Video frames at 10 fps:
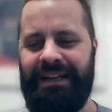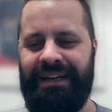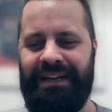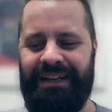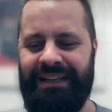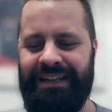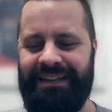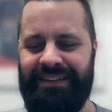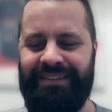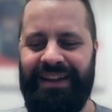äh,
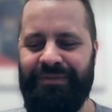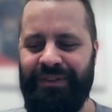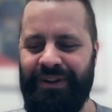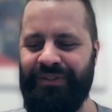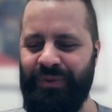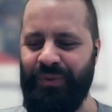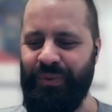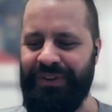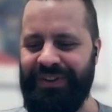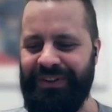das ist einfach zu
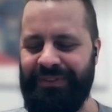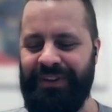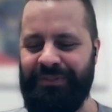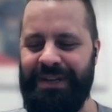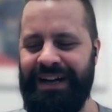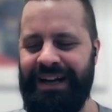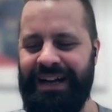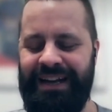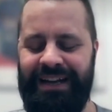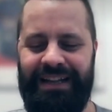gut, was mir da
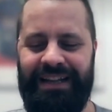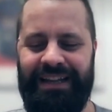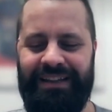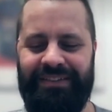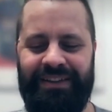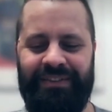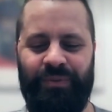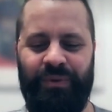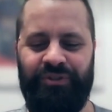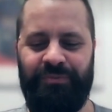ein Leser
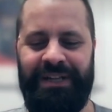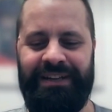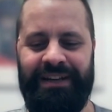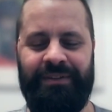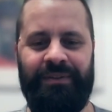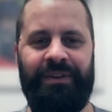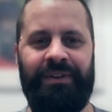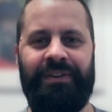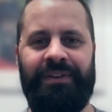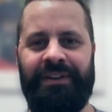zugespielt hat.
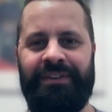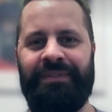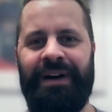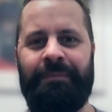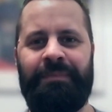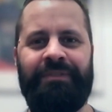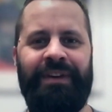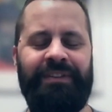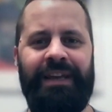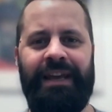Und äh, zwar, ich
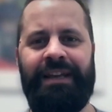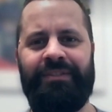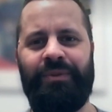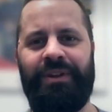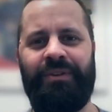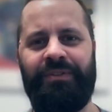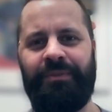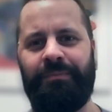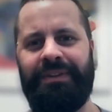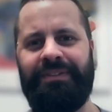weiß nicht, erinnerst du dich noch
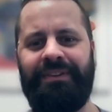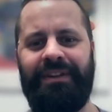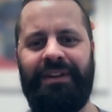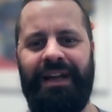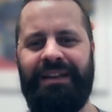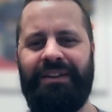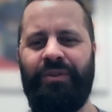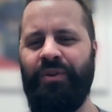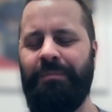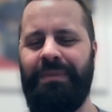so ein bisschen an die
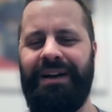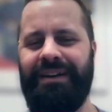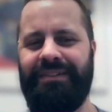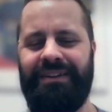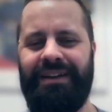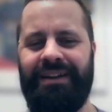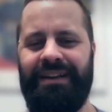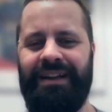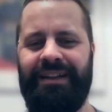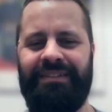Dotcom-Blase, an
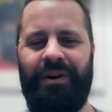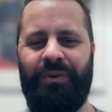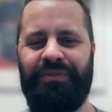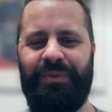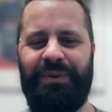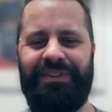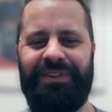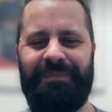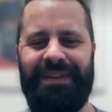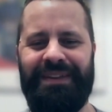die letzten
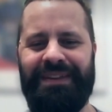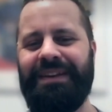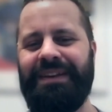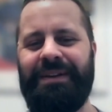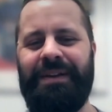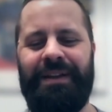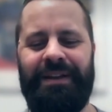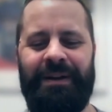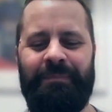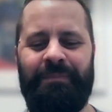Auswüchse? Klar.
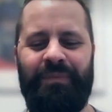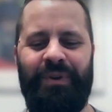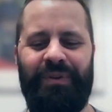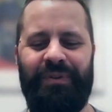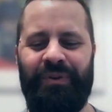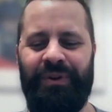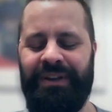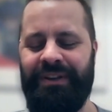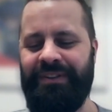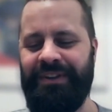Ja,
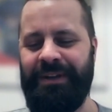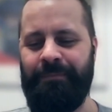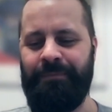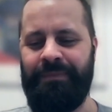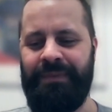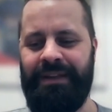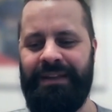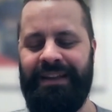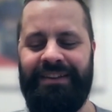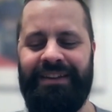und ähm,
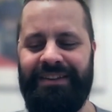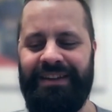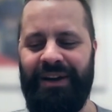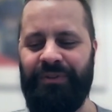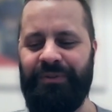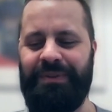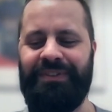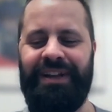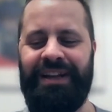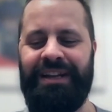das ließ sich auch so ein
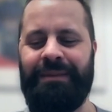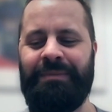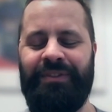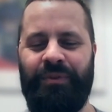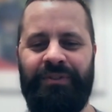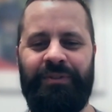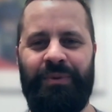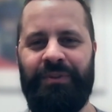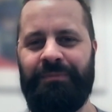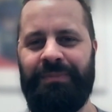bisschen an den
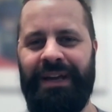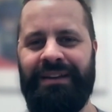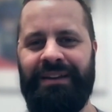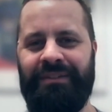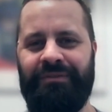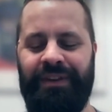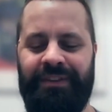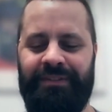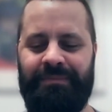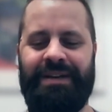Emissionsprospekten
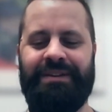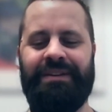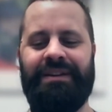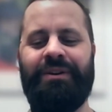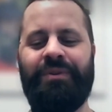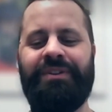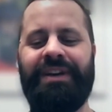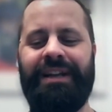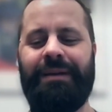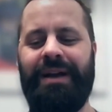festmachen. Ja.
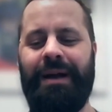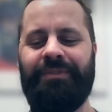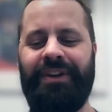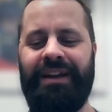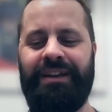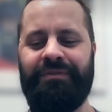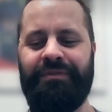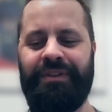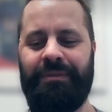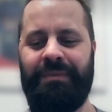Unter anderem gab es eine
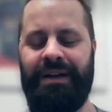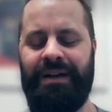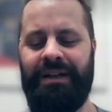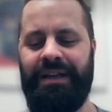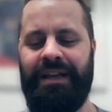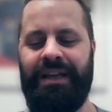Firma